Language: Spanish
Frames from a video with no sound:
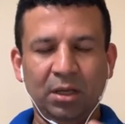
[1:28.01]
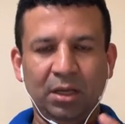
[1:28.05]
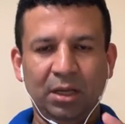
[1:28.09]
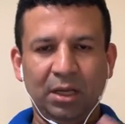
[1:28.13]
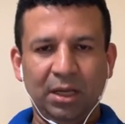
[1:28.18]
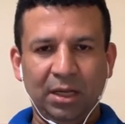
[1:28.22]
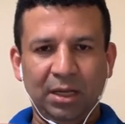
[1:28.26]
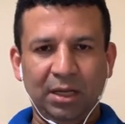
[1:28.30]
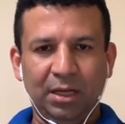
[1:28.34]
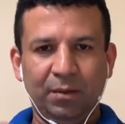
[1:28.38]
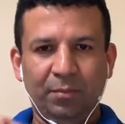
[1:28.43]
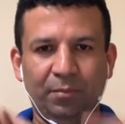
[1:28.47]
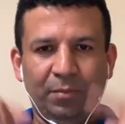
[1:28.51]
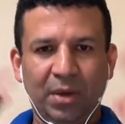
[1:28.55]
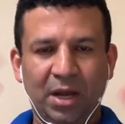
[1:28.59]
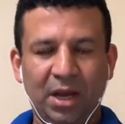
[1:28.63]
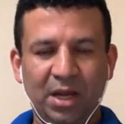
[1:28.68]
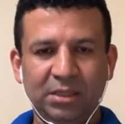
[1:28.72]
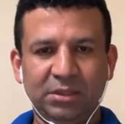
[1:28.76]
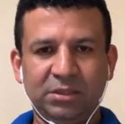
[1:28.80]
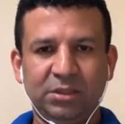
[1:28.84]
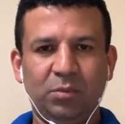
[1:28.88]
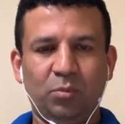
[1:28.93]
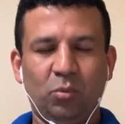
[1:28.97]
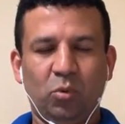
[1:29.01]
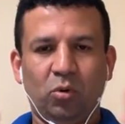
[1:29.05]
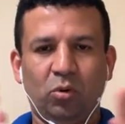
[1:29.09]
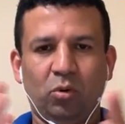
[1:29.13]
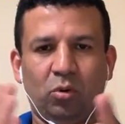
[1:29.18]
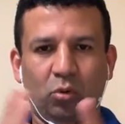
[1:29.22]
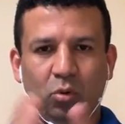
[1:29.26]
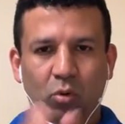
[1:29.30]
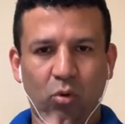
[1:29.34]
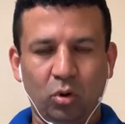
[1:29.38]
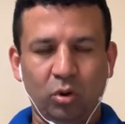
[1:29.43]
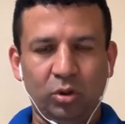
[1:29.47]
el máximo
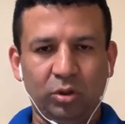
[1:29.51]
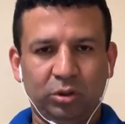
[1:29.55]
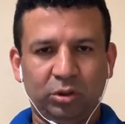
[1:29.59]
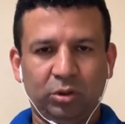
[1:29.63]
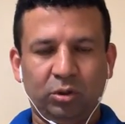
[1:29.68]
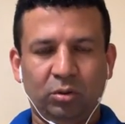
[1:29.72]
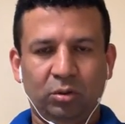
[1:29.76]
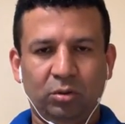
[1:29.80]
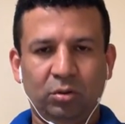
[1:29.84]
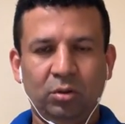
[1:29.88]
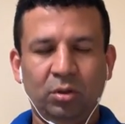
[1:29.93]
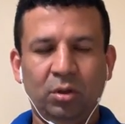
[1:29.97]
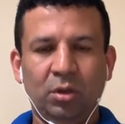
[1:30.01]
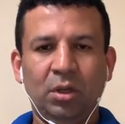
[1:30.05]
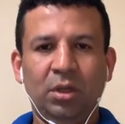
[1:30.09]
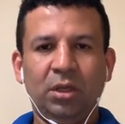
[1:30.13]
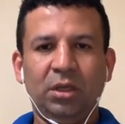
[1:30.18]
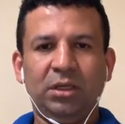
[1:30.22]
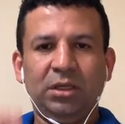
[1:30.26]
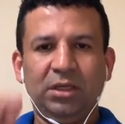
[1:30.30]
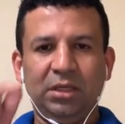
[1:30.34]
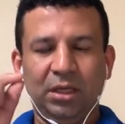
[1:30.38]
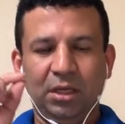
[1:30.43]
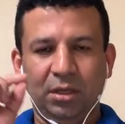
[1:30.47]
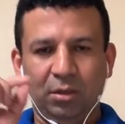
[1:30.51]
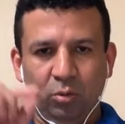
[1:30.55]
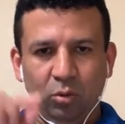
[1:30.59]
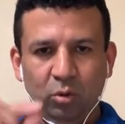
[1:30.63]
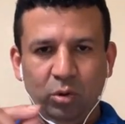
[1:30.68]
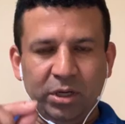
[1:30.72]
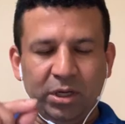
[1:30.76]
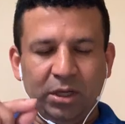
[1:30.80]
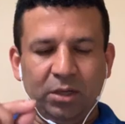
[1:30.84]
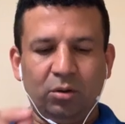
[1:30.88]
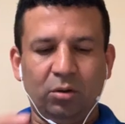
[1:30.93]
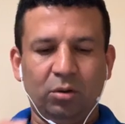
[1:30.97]
culto y el
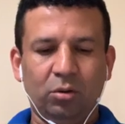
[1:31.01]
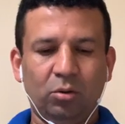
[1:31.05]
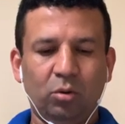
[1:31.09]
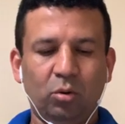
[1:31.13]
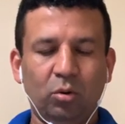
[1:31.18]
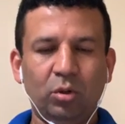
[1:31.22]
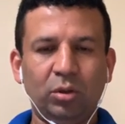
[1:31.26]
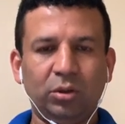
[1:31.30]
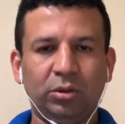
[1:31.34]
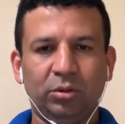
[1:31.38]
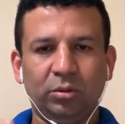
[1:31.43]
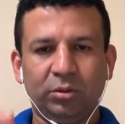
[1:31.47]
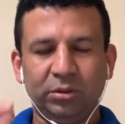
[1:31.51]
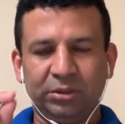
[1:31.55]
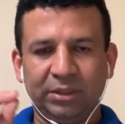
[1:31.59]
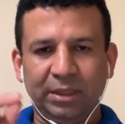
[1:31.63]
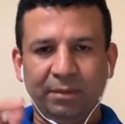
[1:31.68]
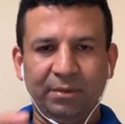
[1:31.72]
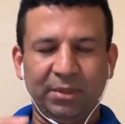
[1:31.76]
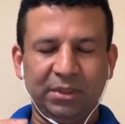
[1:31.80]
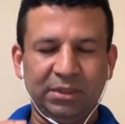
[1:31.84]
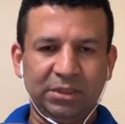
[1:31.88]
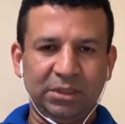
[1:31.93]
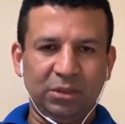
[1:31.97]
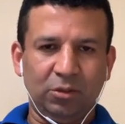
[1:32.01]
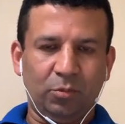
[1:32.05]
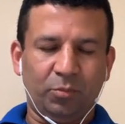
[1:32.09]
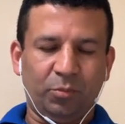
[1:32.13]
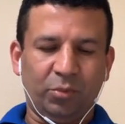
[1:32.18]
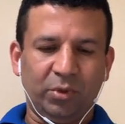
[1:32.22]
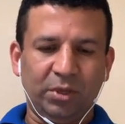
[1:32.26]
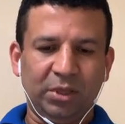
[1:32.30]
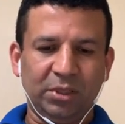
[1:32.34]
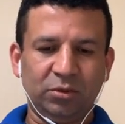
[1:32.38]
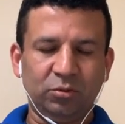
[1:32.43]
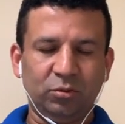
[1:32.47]
único culto establecido
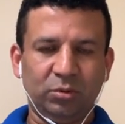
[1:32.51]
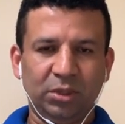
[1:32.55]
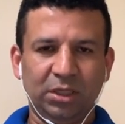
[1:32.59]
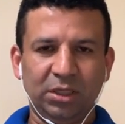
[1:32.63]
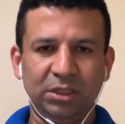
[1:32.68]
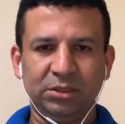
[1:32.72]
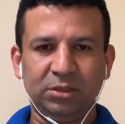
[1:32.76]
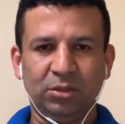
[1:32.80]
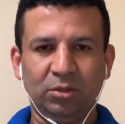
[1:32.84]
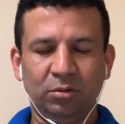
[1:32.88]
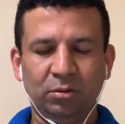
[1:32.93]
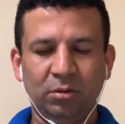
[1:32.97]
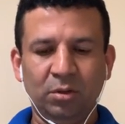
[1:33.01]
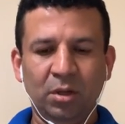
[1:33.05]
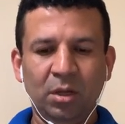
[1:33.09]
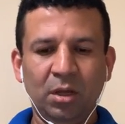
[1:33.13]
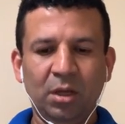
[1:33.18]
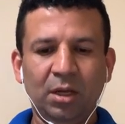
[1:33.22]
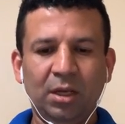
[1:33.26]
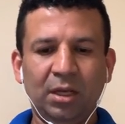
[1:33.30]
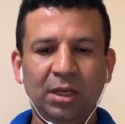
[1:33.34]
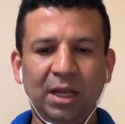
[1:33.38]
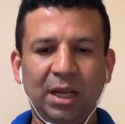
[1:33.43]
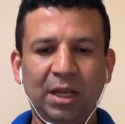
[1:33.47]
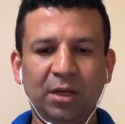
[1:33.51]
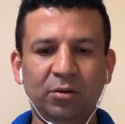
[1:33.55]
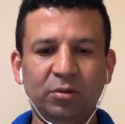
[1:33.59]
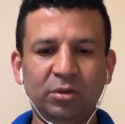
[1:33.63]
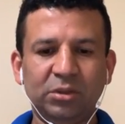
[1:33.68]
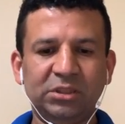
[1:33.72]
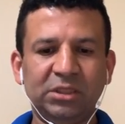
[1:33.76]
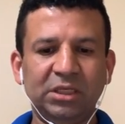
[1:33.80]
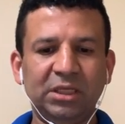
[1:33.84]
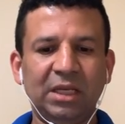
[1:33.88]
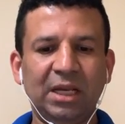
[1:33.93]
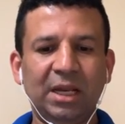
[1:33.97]
por Jesucristo la
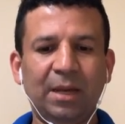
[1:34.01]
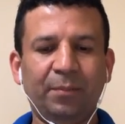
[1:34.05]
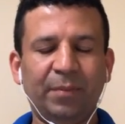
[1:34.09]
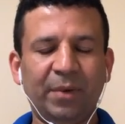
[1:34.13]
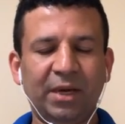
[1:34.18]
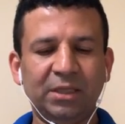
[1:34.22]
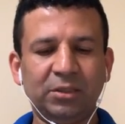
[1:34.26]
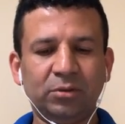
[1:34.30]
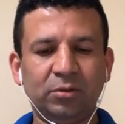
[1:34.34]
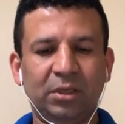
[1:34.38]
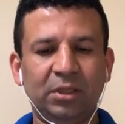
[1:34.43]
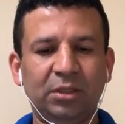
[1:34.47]
noche de la Pascua.